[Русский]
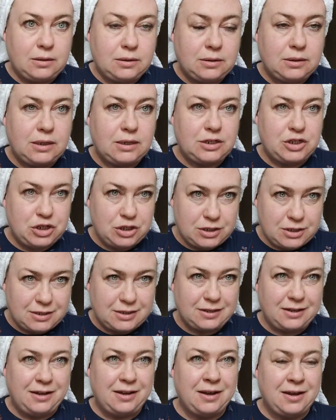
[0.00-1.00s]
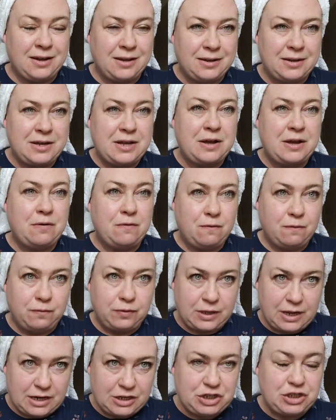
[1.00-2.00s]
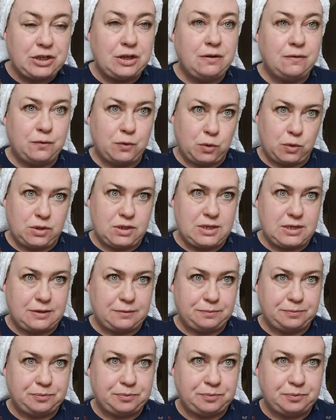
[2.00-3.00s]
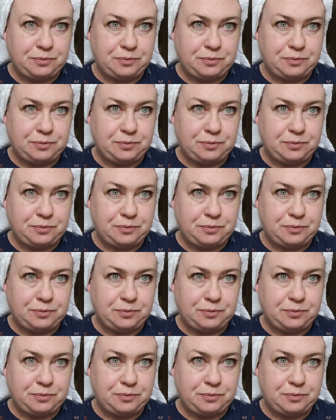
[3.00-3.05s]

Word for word: на чистые влажные волосы.